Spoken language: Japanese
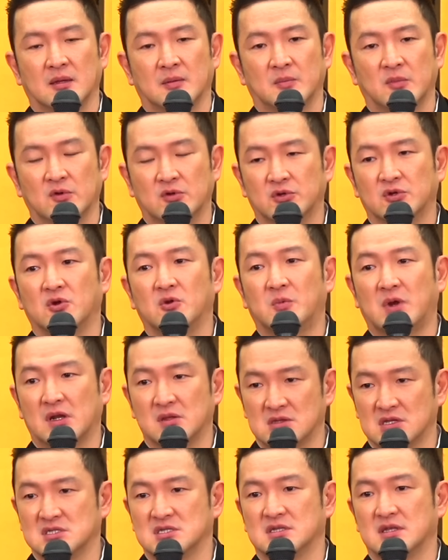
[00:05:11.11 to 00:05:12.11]
もうグローバル
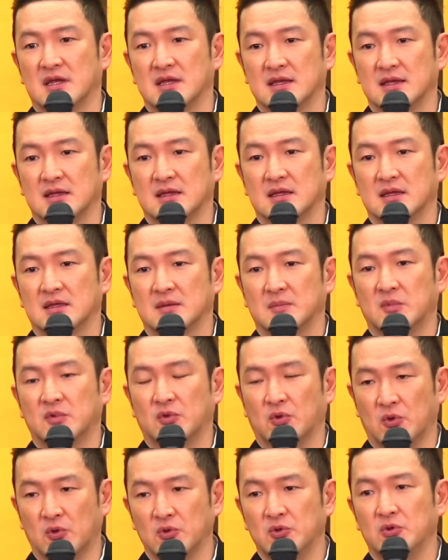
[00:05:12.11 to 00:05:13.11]
な時代もう
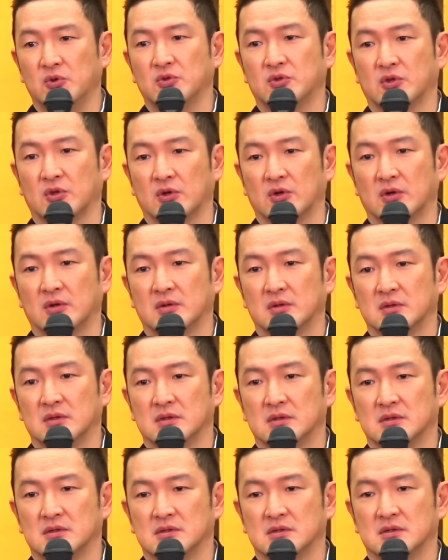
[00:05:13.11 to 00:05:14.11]
堂々と
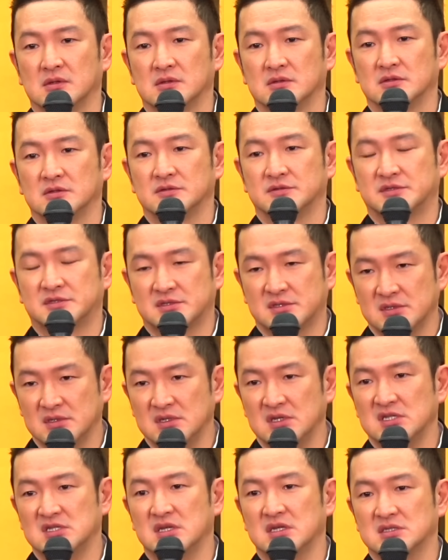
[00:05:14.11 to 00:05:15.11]
普通
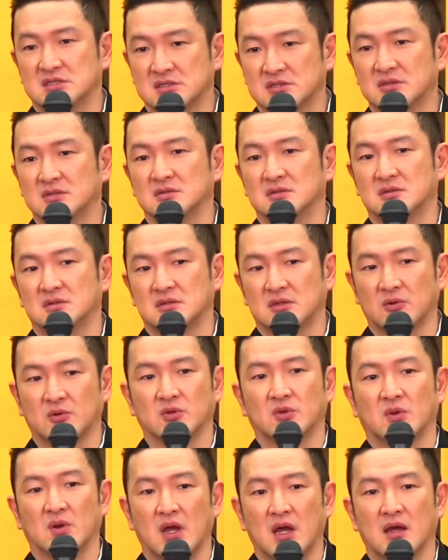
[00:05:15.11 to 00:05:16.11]
に接するってこ
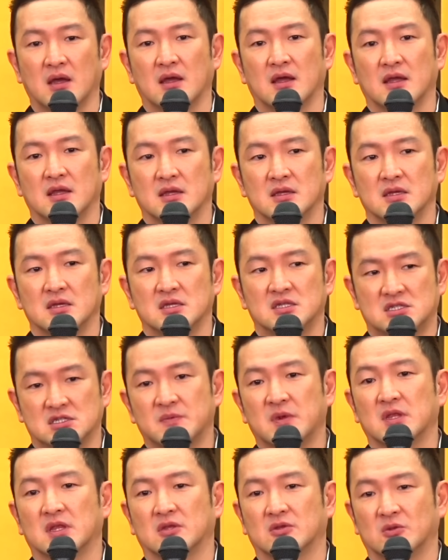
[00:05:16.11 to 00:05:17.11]
とが一
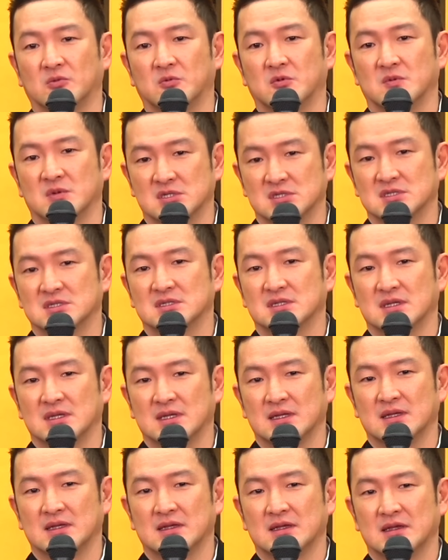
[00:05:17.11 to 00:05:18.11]
番だと思います
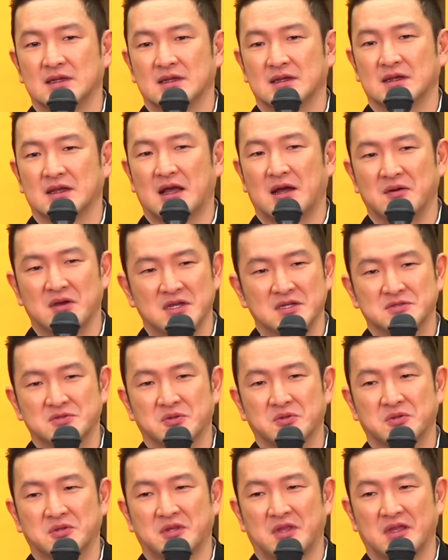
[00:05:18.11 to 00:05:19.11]
かわいそ
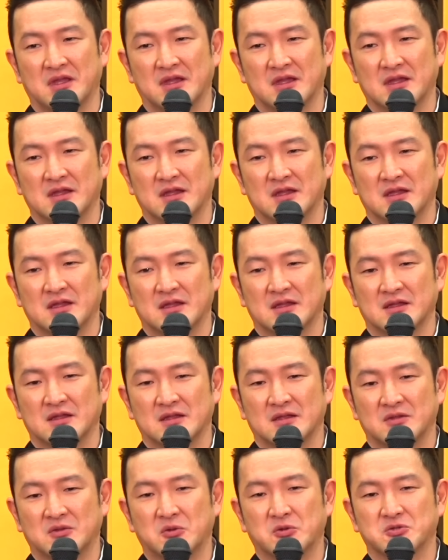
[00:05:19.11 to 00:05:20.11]
うって
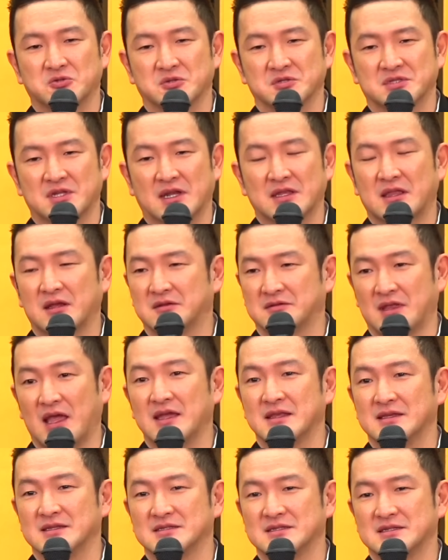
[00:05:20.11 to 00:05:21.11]
同情されたくな
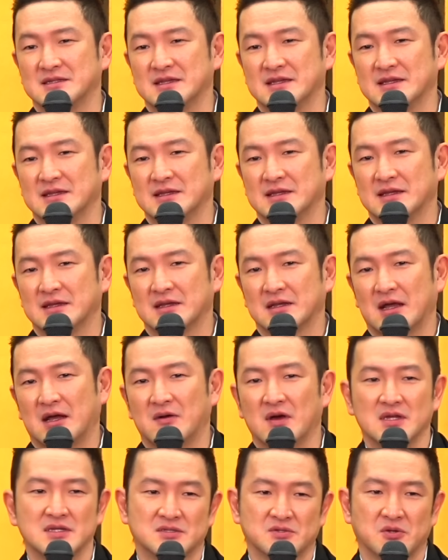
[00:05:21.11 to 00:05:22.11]
いですしか
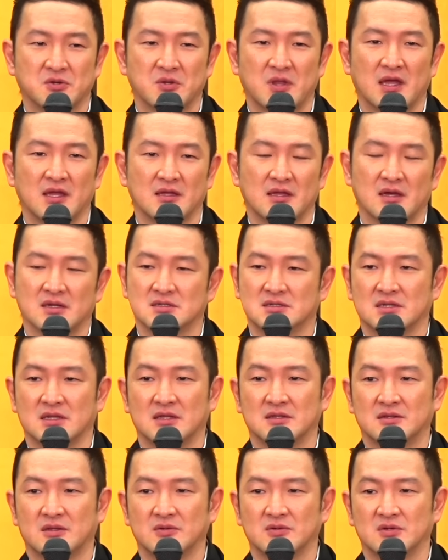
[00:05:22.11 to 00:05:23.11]
わいそうな役者だっ
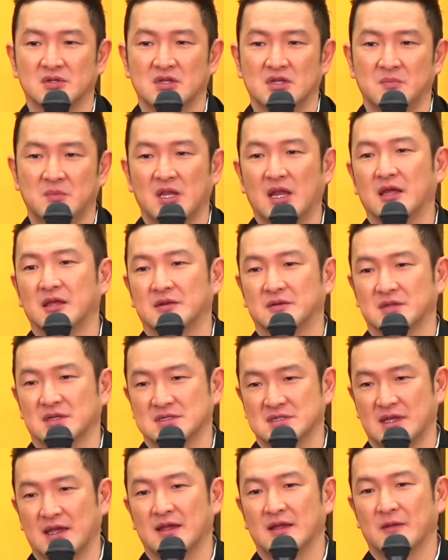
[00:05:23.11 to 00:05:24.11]
ていうふうに見ないでくだ
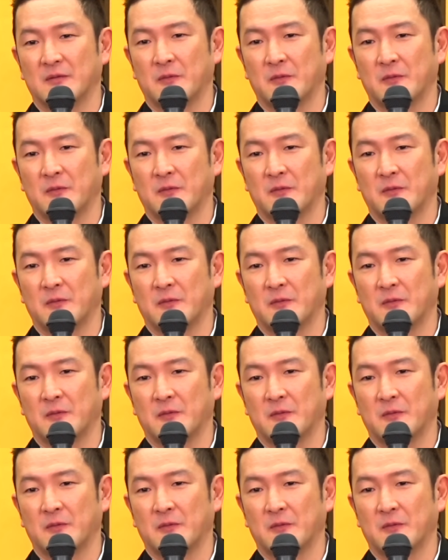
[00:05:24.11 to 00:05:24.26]
さい